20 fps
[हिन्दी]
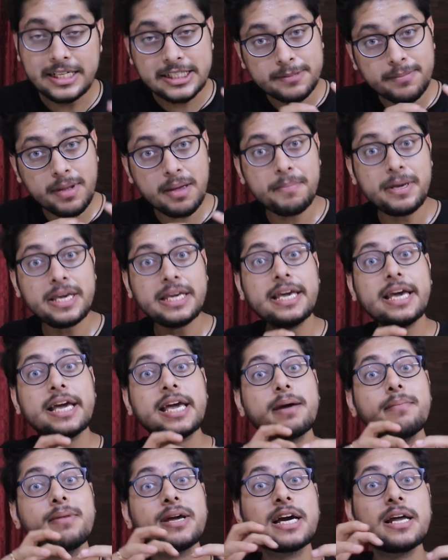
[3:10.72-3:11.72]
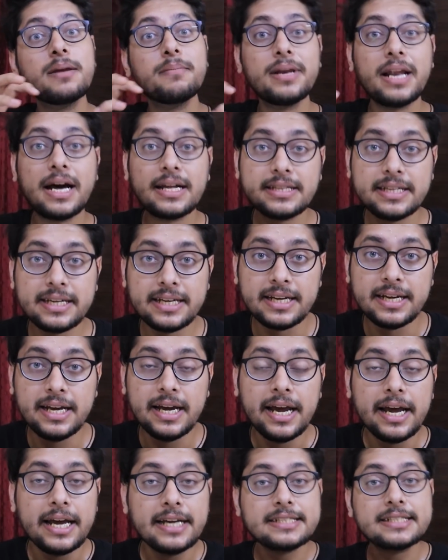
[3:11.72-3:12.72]
इसमें भी ये केमिकल मिलाते हैं
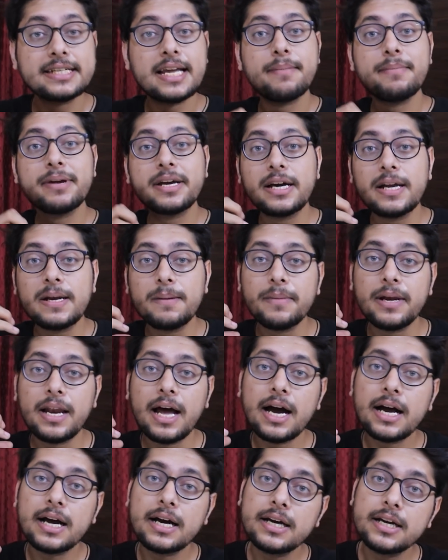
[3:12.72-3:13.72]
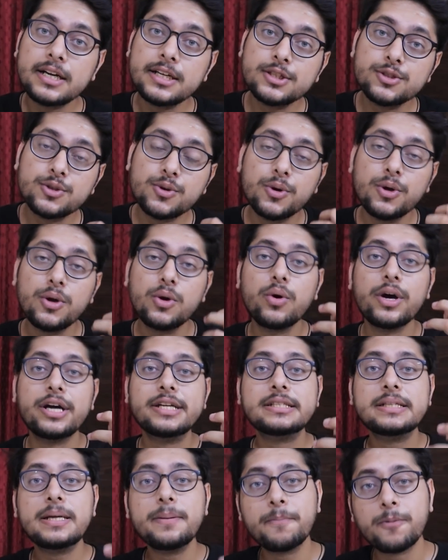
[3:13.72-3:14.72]
इस केमिकल मिलाकर इस रुई को
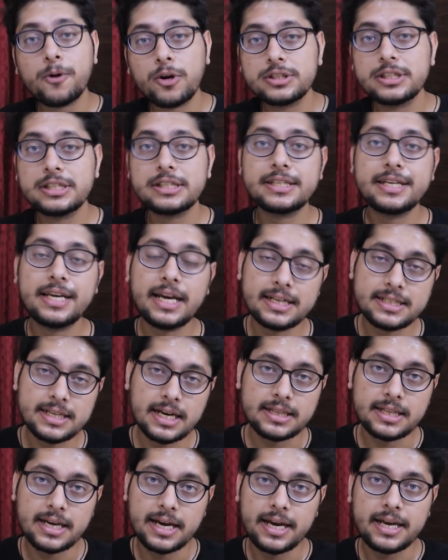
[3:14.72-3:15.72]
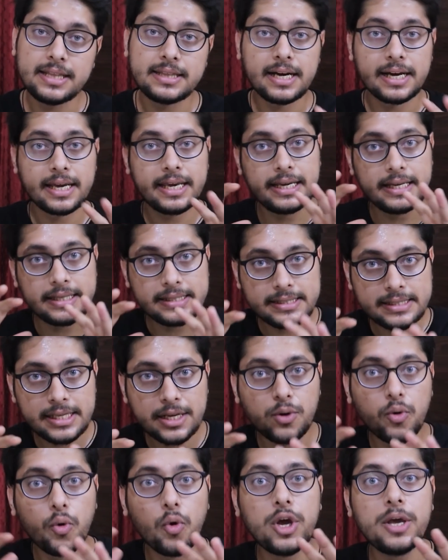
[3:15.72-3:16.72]
ऐसे प्रोसेस किया जाता है ताकि इससे
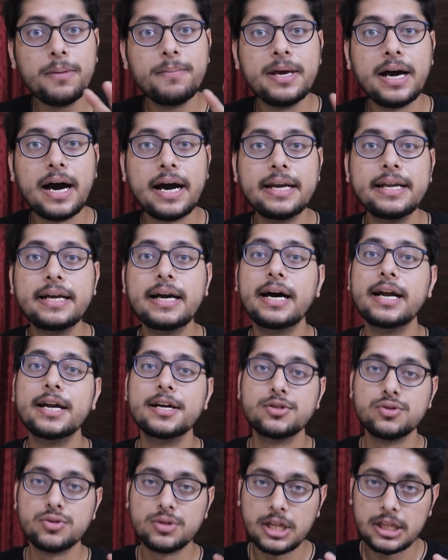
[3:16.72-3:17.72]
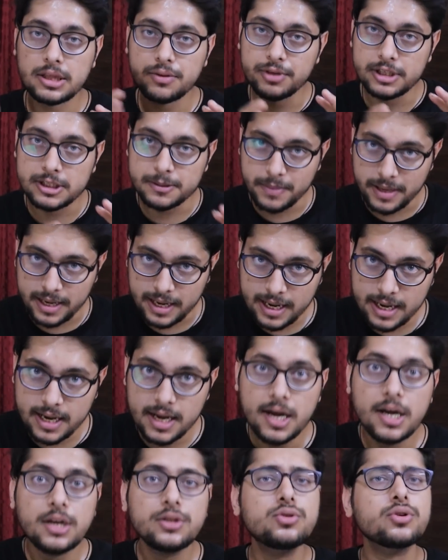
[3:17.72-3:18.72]
कोई भी हानिकारक जो तत्व इसमें हैं
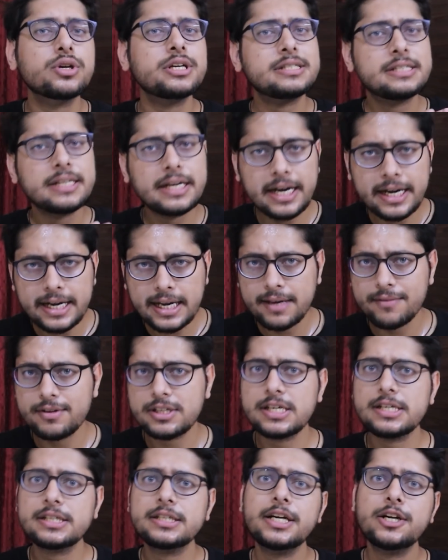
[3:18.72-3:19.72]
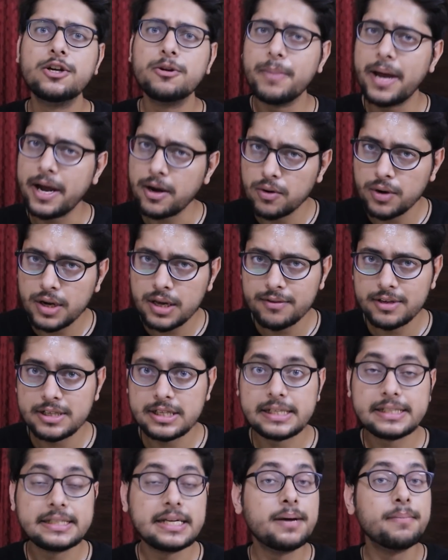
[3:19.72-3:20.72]
जो कि सिगरेट की वजह से टोबैको की
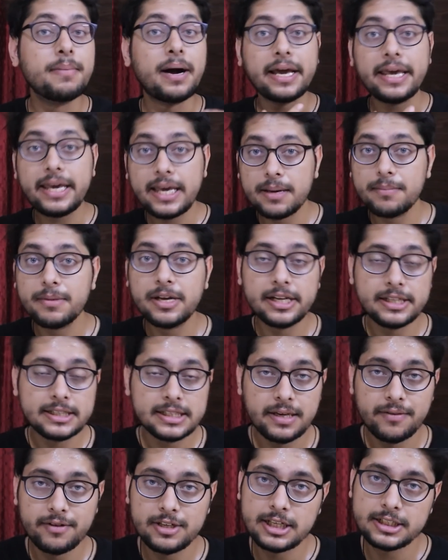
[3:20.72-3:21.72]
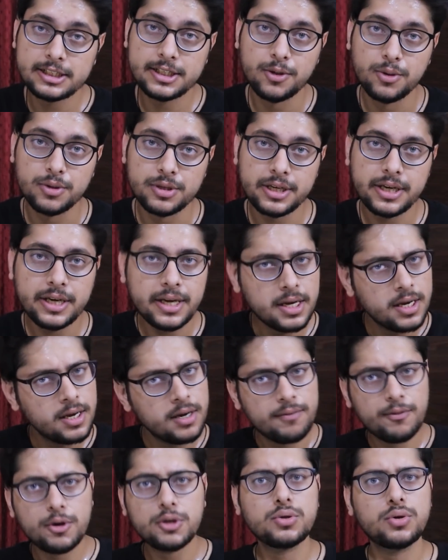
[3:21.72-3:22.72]
वजह से या बाकी केमिकल्स की वजह से होते
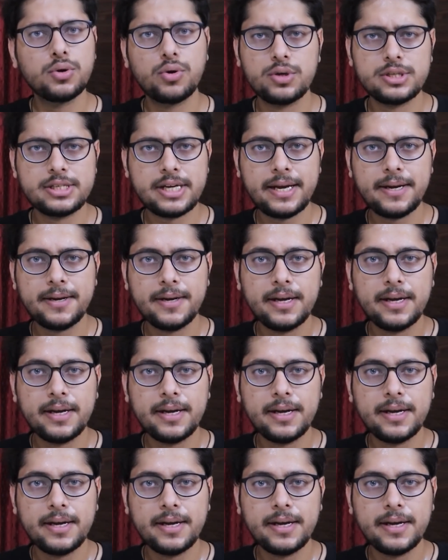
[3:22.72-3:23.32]
हैं वो दूर हो जाएं